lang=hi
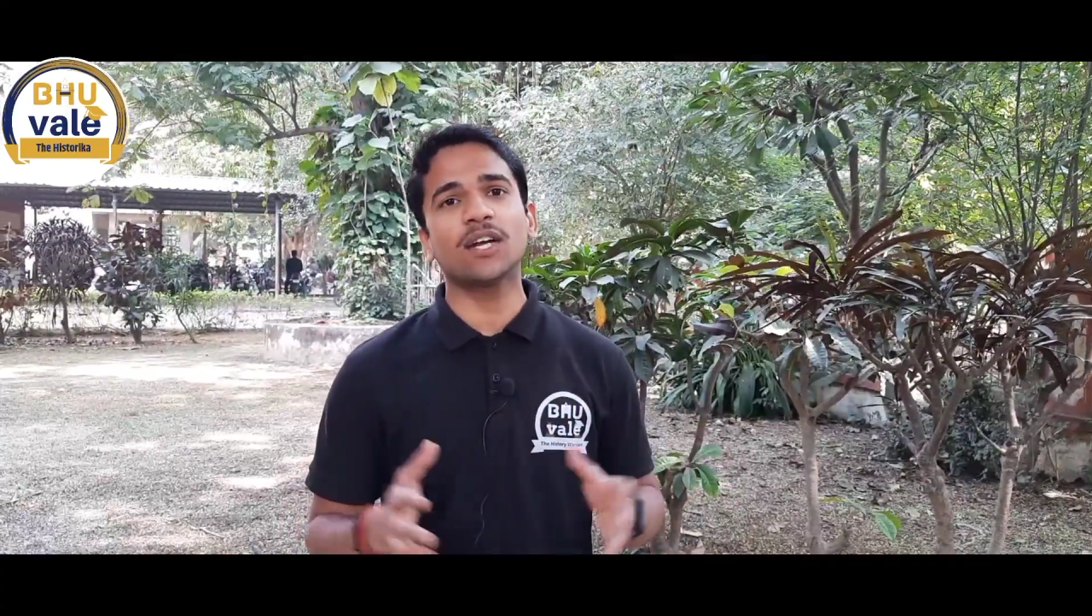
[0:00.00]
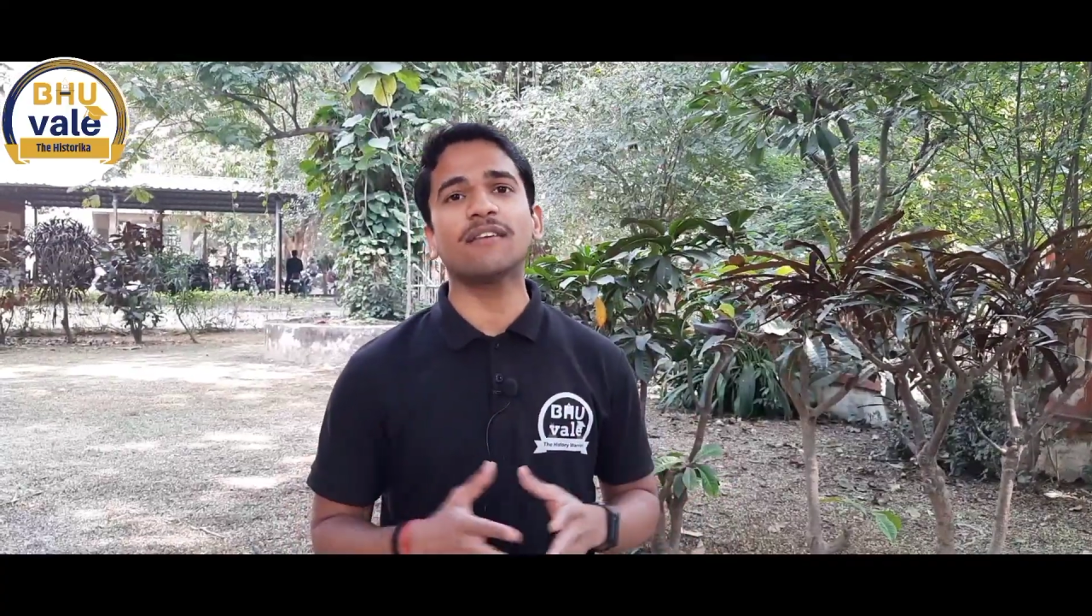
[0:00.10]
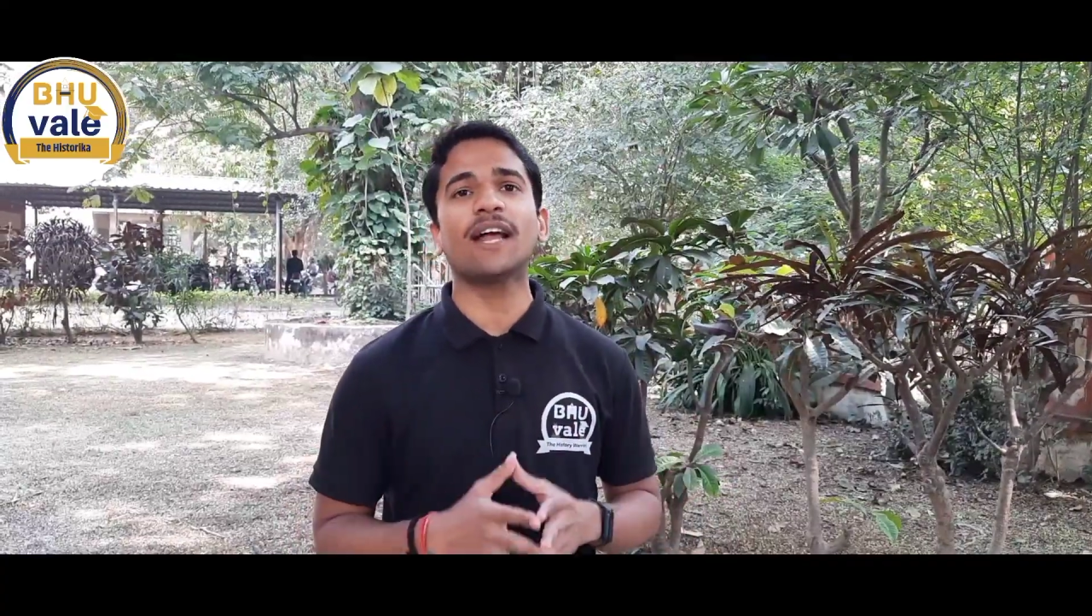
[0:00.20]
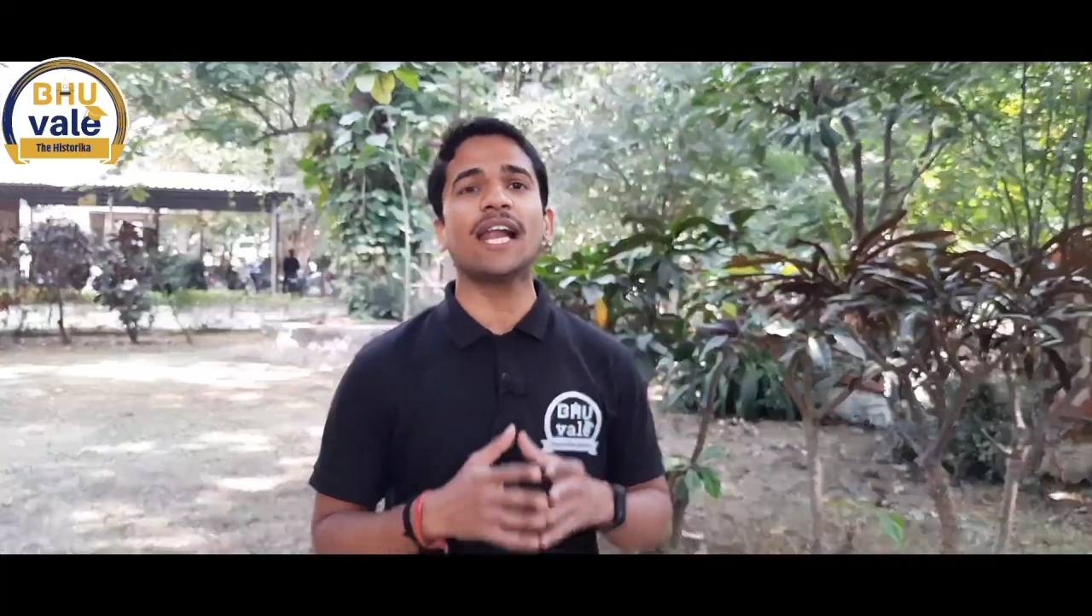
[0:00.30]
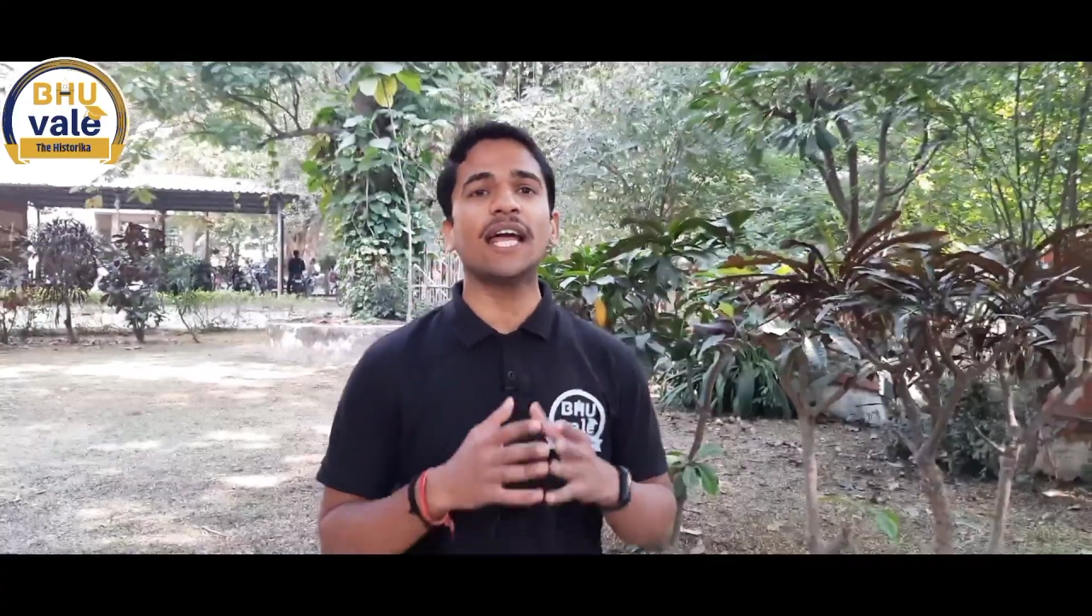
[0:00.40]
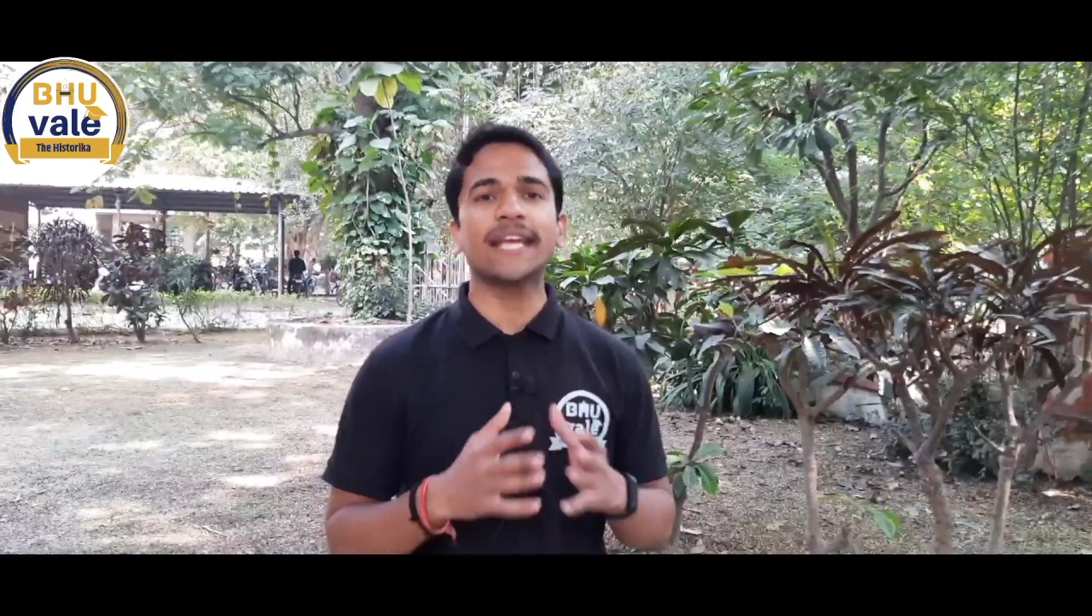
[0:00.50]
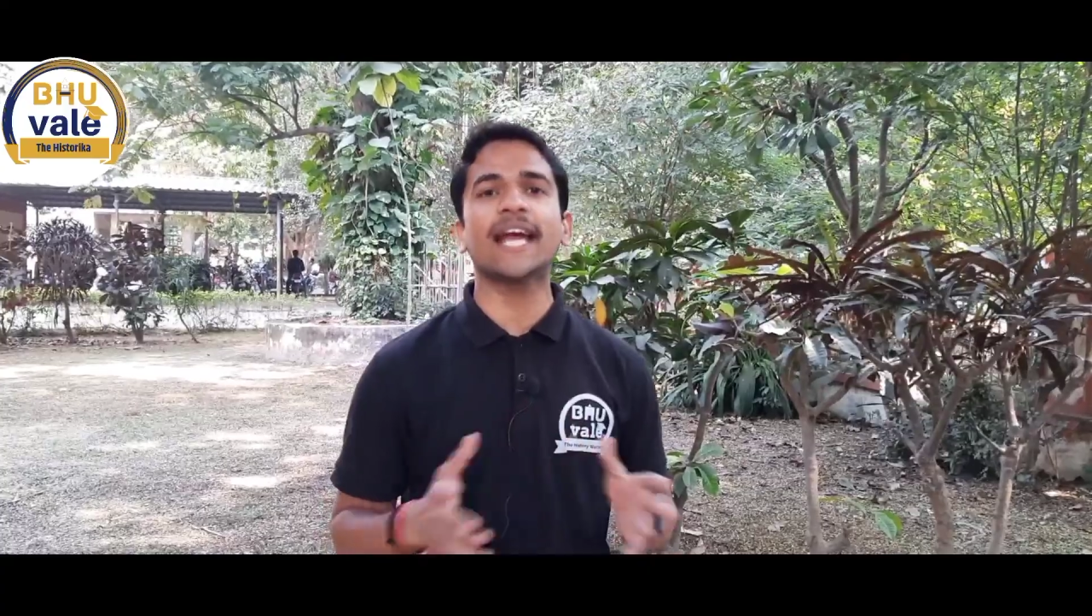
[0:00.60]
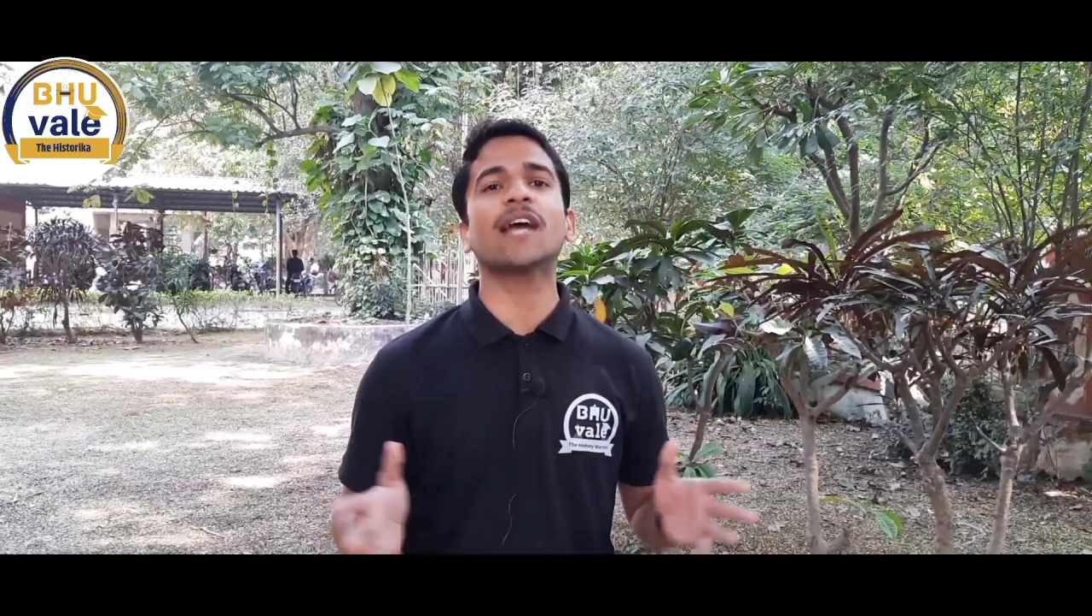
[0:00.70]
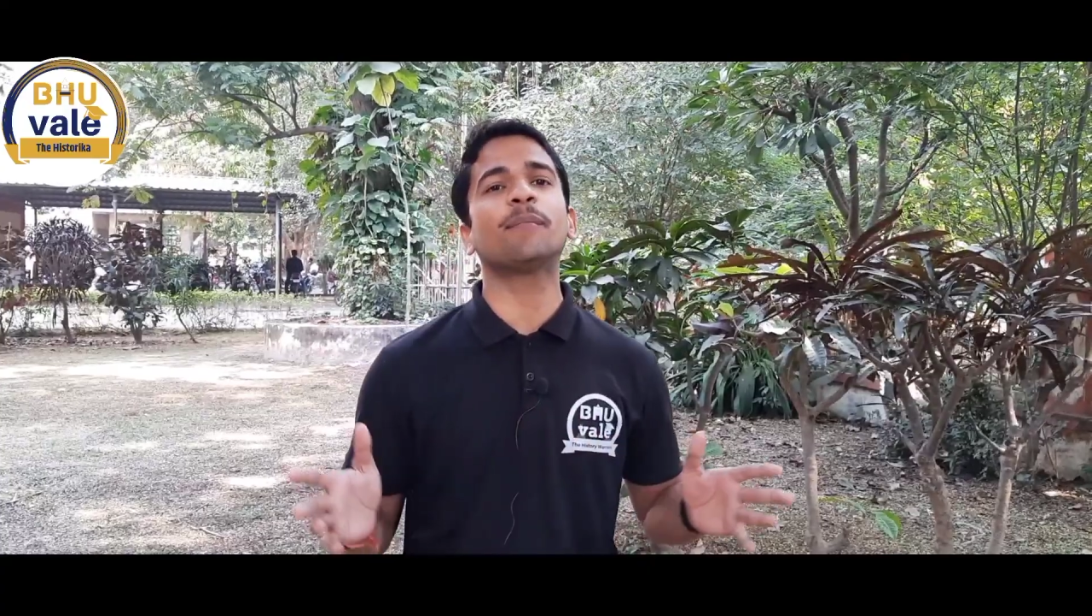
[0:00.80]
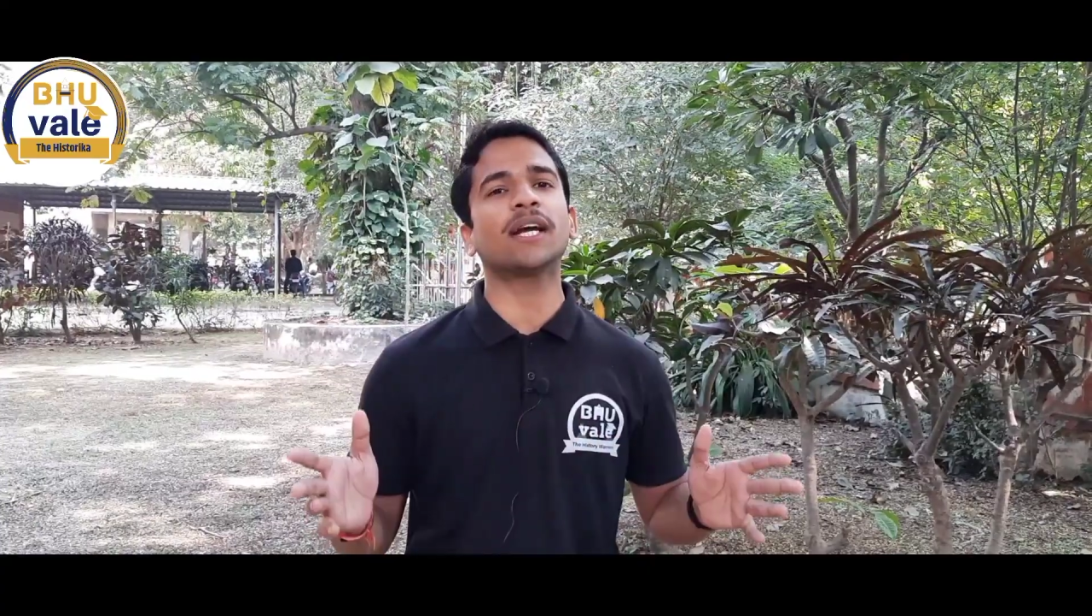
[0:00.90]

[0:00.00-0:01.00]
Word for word: होने वाला है क्या क्या